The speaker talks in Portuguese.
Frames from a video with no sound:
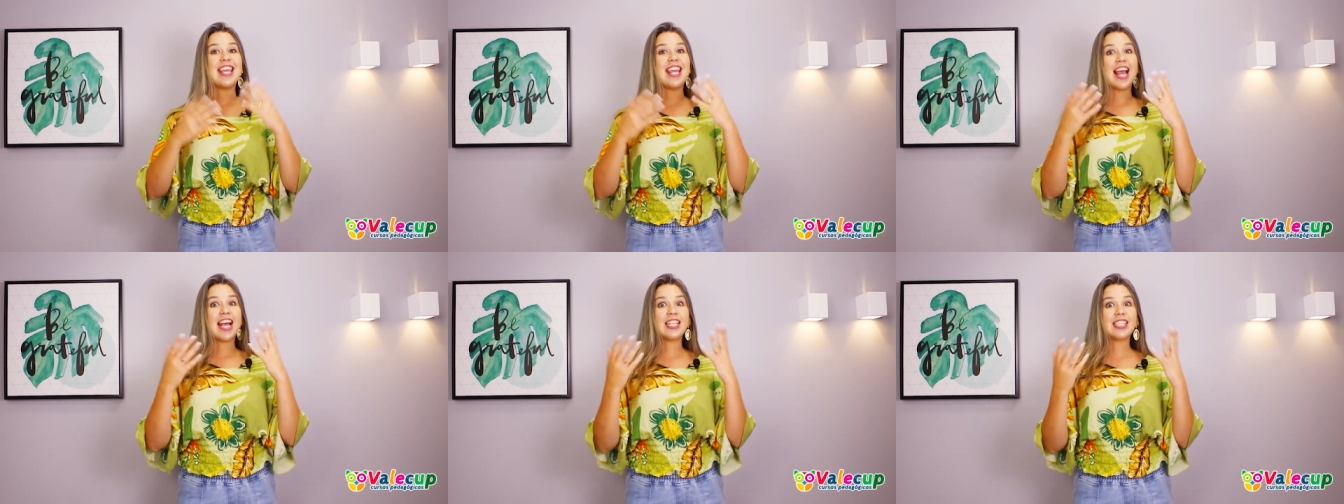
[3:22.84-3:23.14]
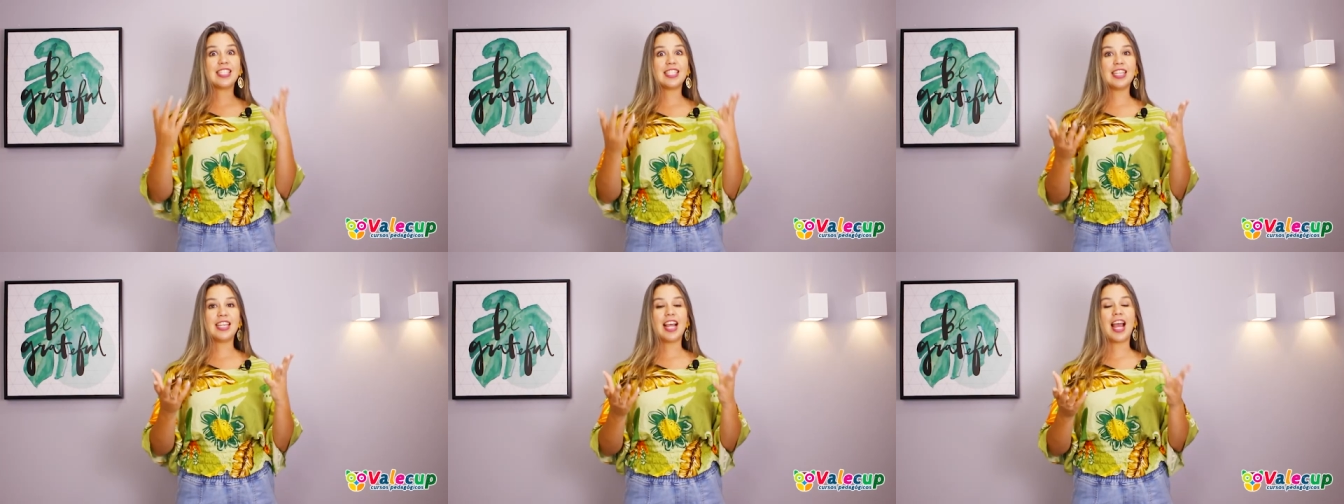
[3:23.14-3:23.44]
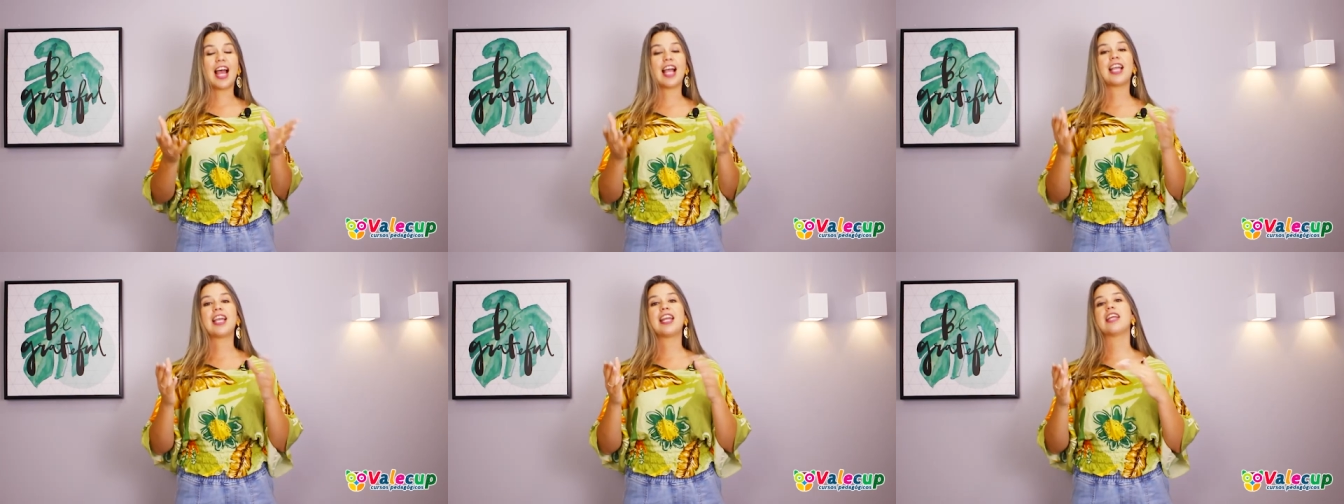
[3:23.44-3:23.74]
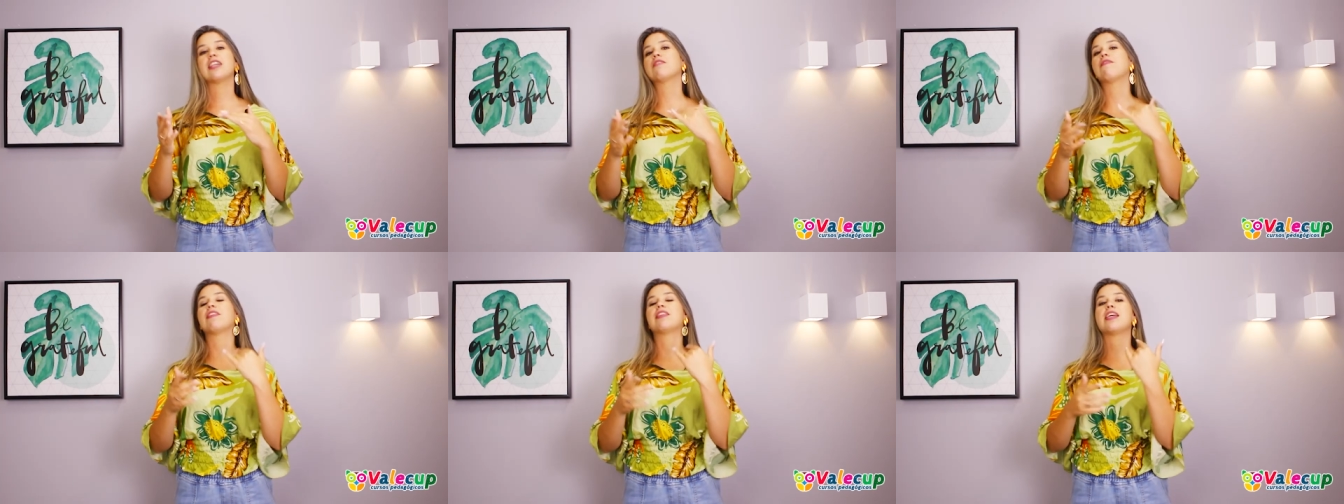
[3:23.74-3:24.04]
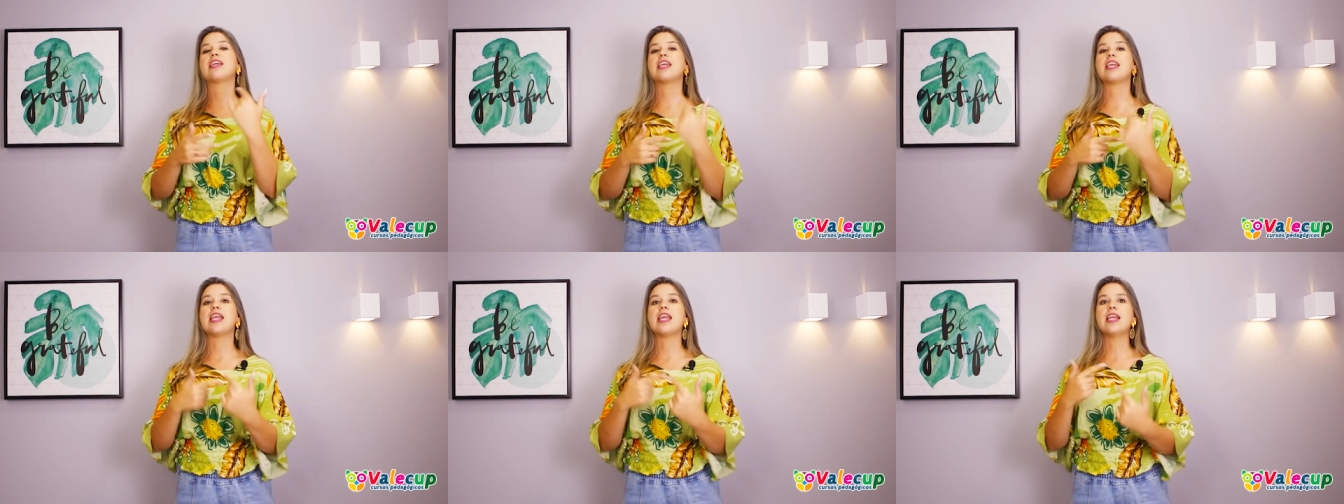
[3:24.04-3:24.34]
E é assim a criança vai
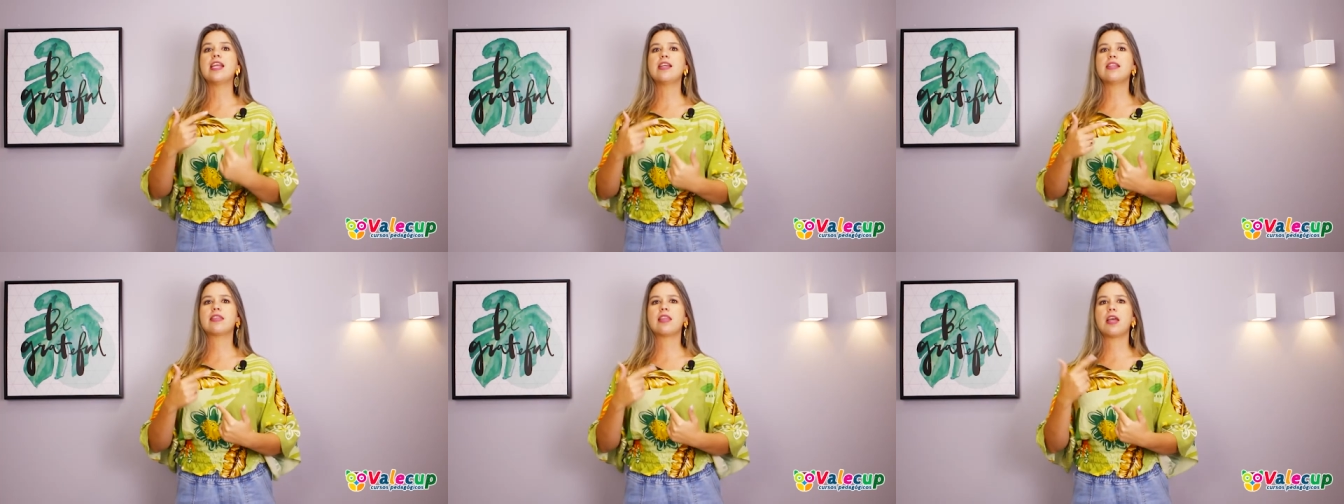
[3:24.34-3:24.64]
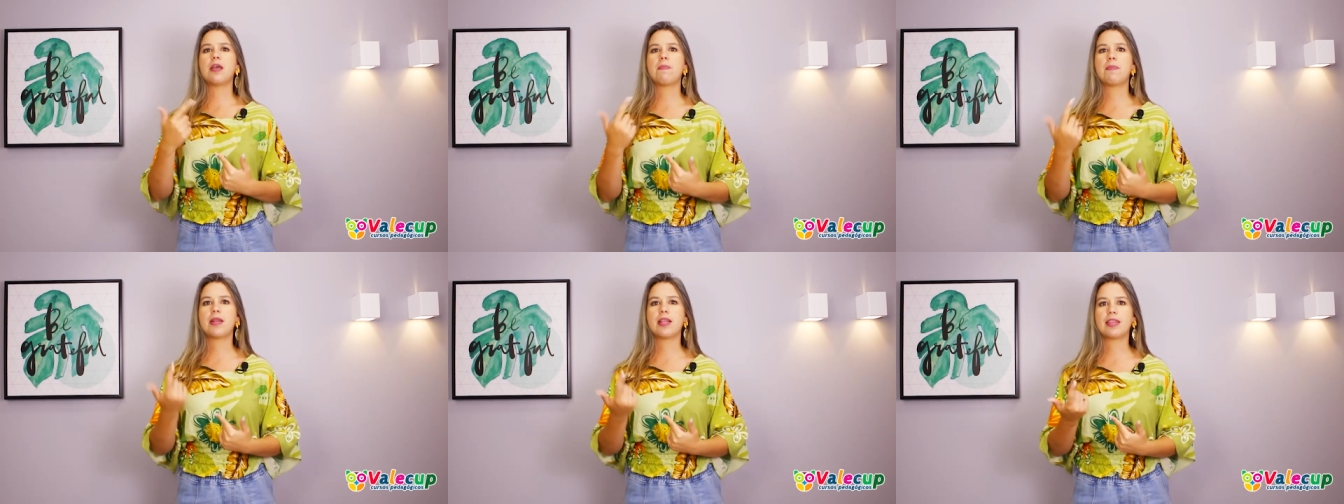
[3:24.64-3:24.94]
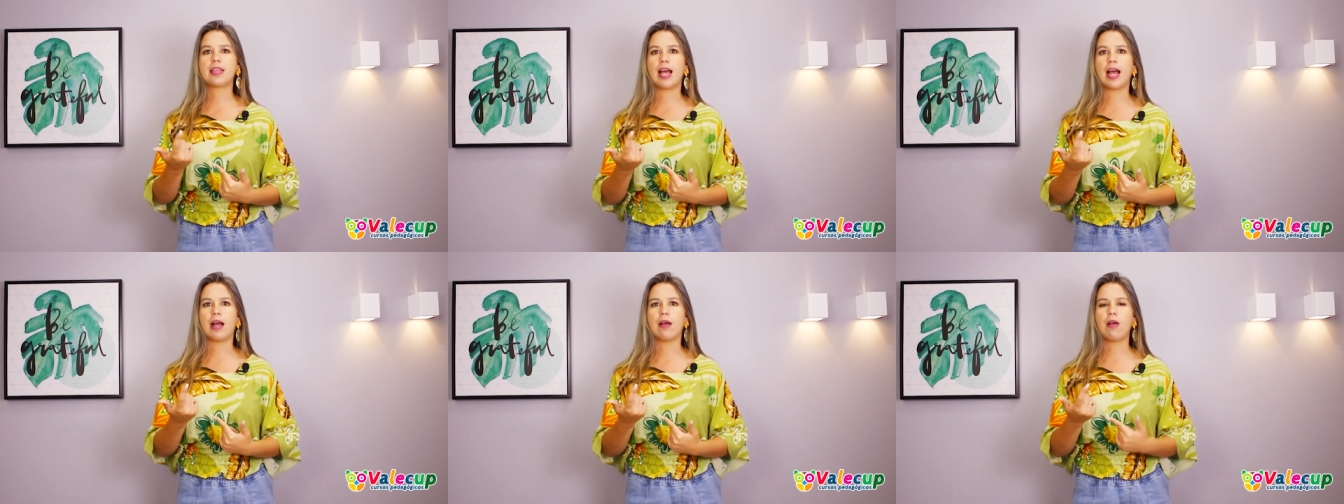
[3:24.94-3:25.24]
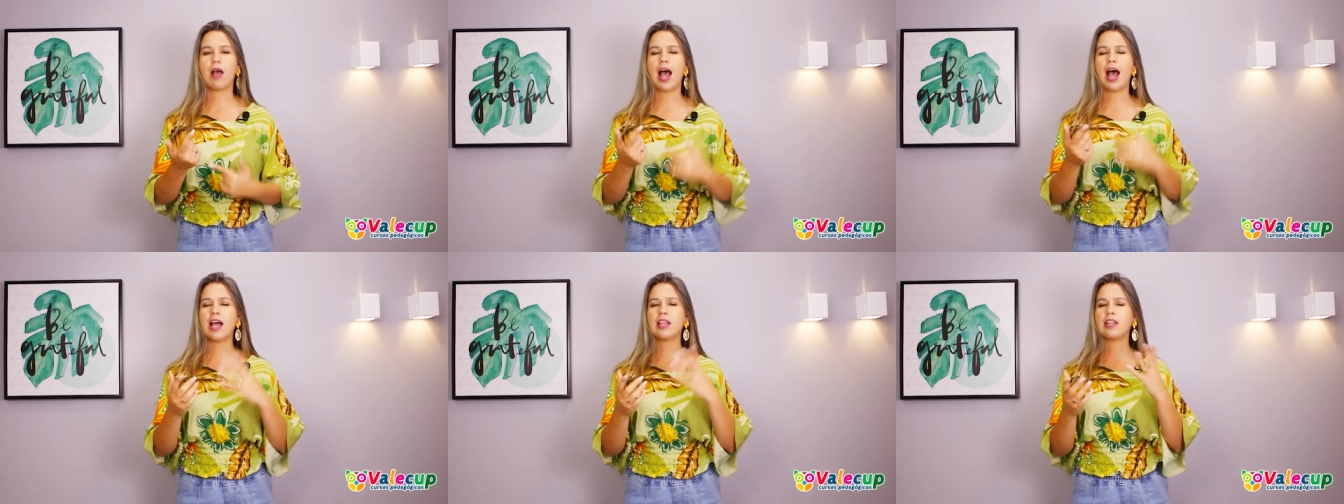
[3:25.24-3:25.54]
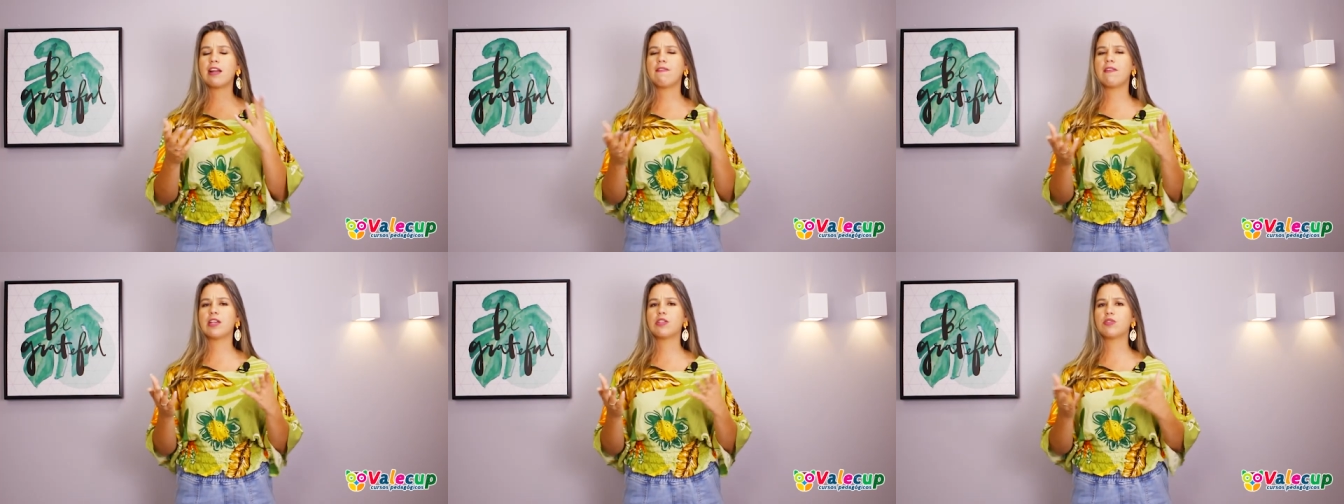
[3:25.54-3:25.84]
ter que interpretar
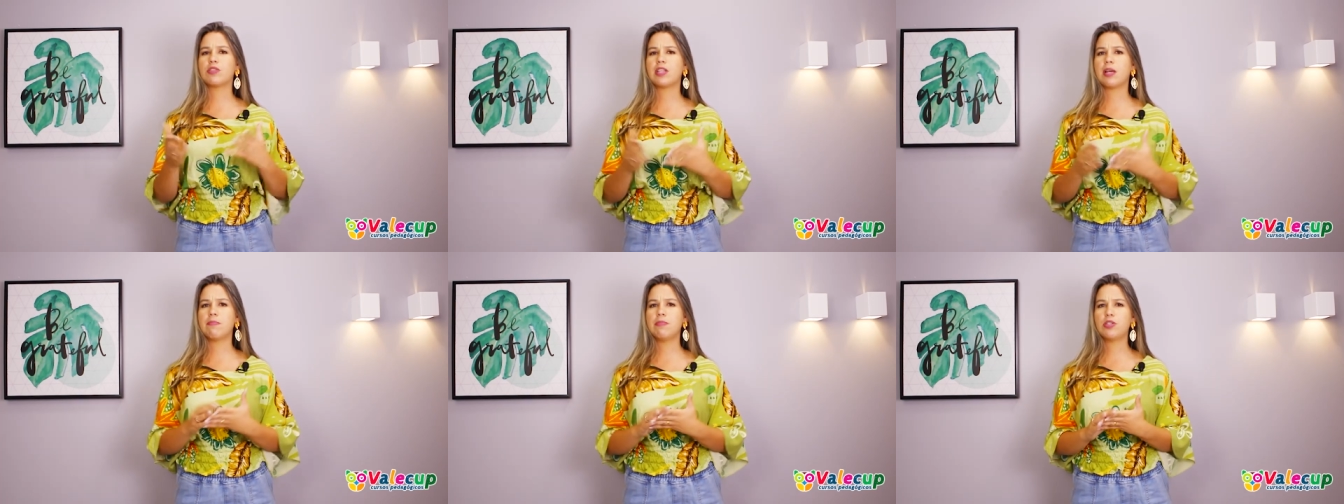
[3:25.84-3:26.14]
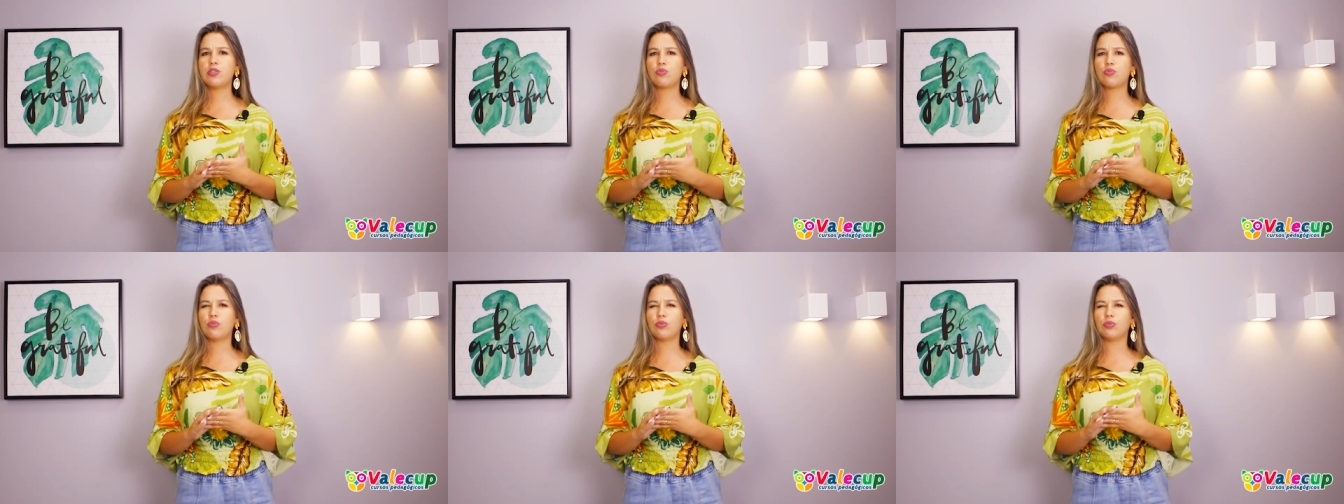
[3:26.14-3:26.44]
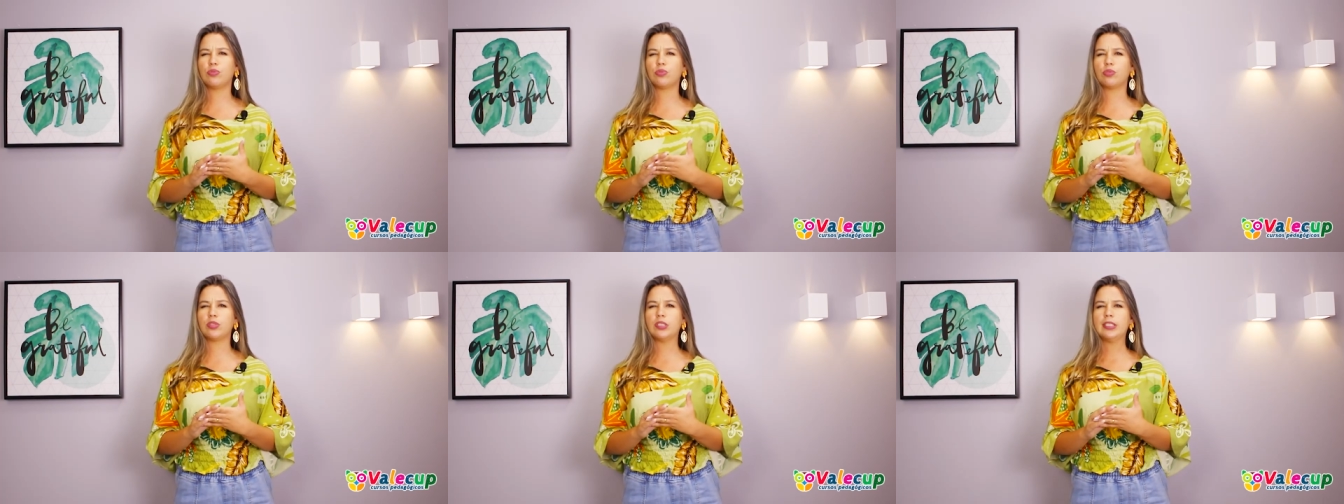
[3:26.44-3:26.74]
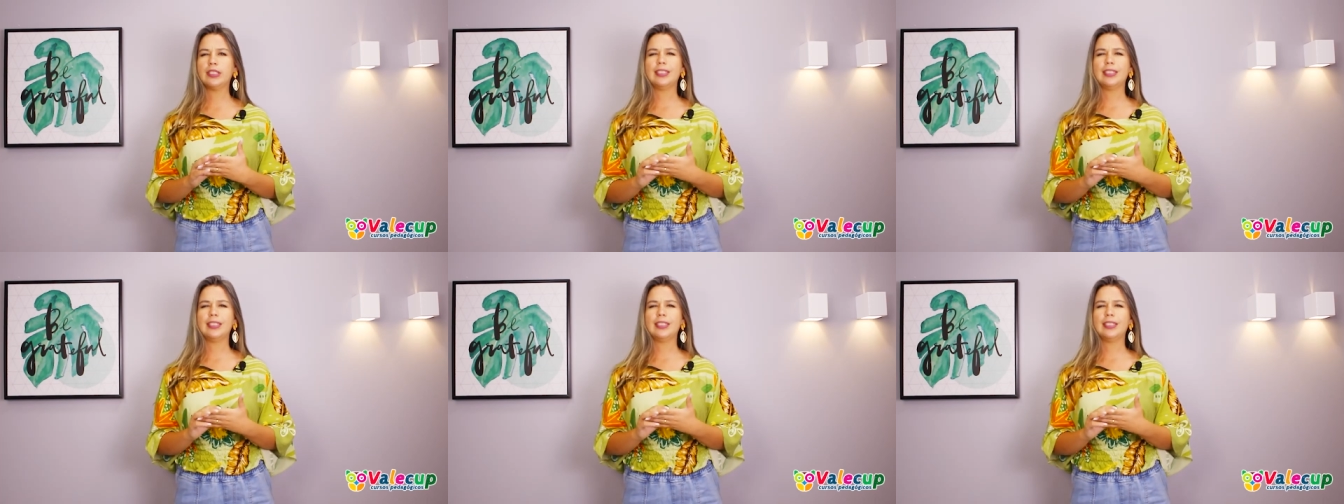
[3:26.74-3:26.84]
através dos absurdos,